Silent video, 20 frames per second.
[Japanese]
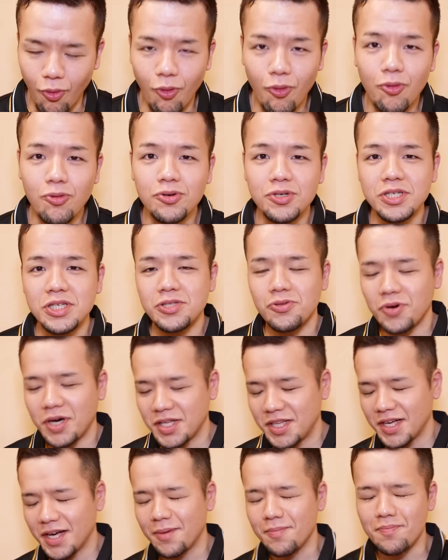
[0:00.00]
大食いの
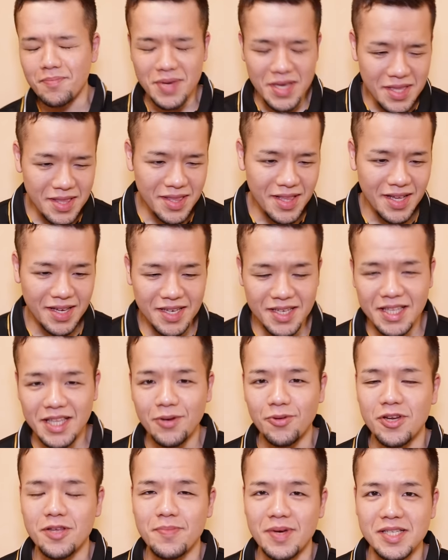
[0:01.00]
方がみんな来て
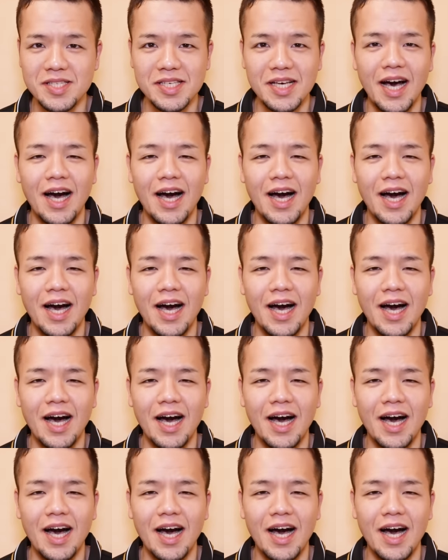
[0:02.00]
おります